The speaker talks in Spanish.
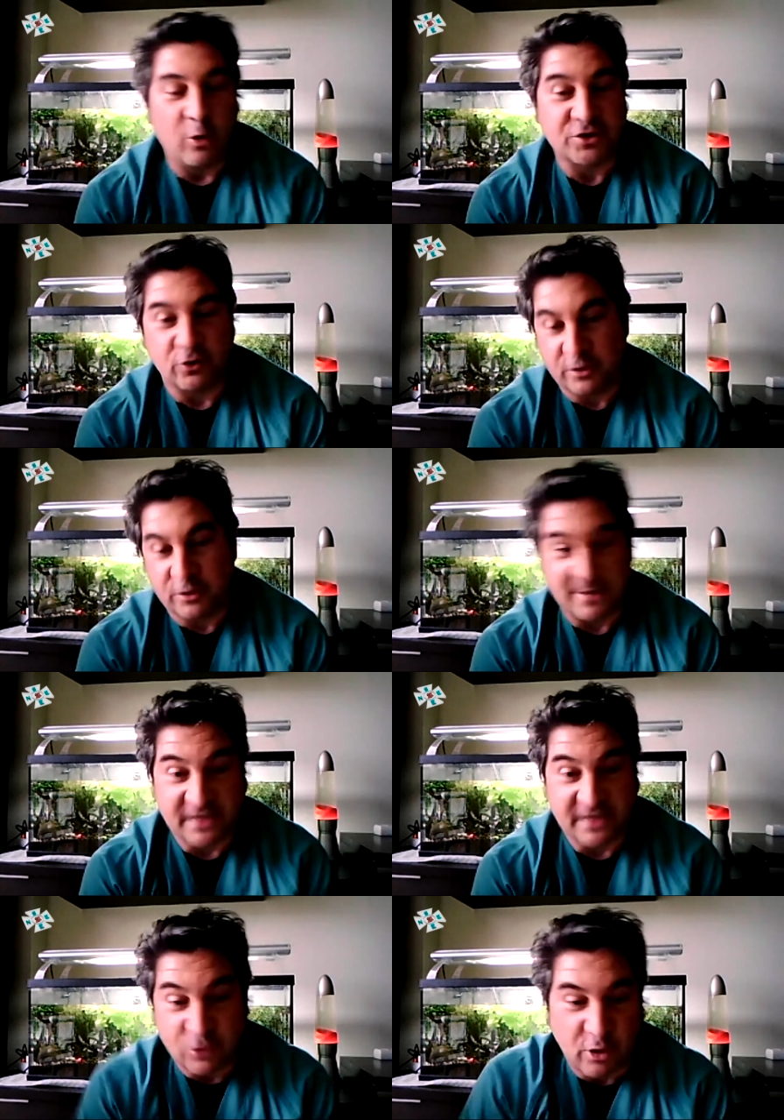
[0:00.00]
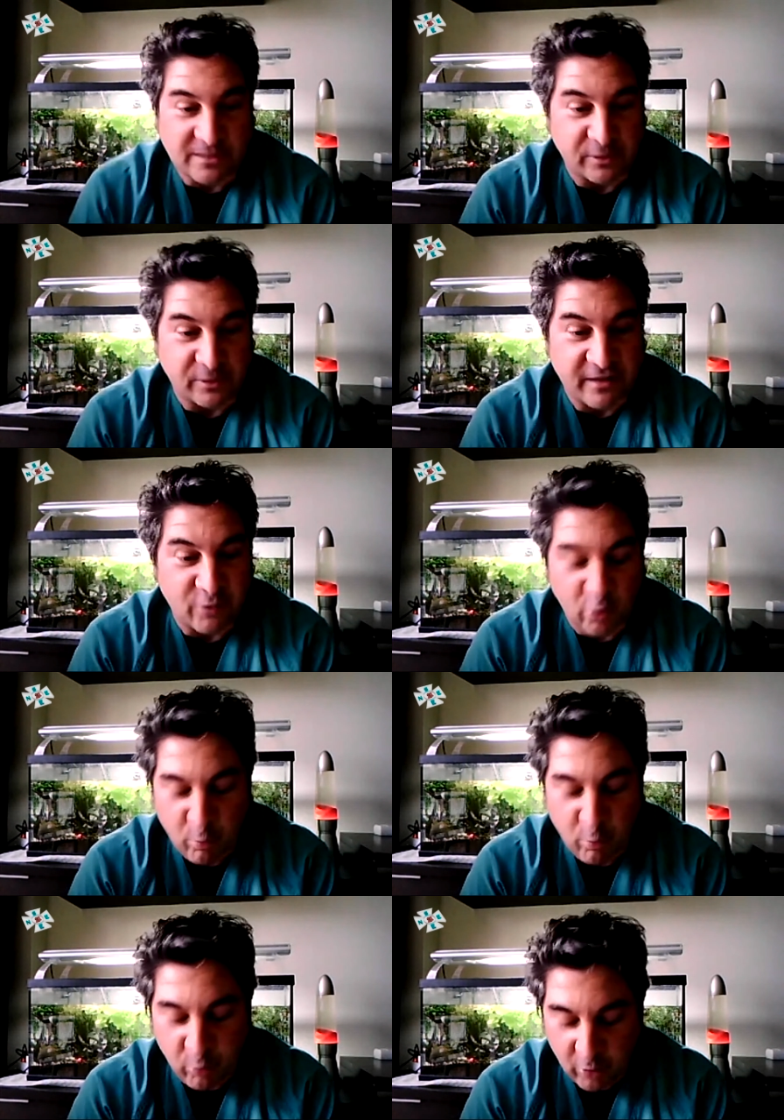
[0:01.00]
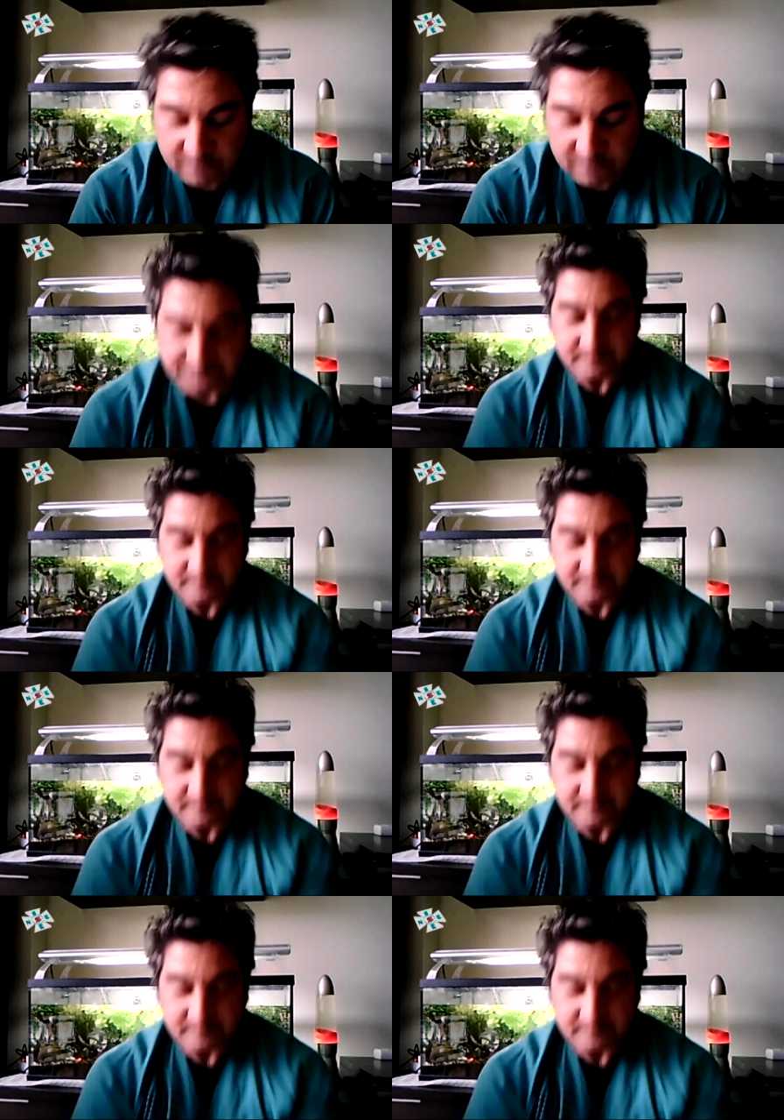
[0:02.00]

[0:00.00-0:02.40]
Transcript: o eso no es más que eso lo que estamos diciendo, un bulo.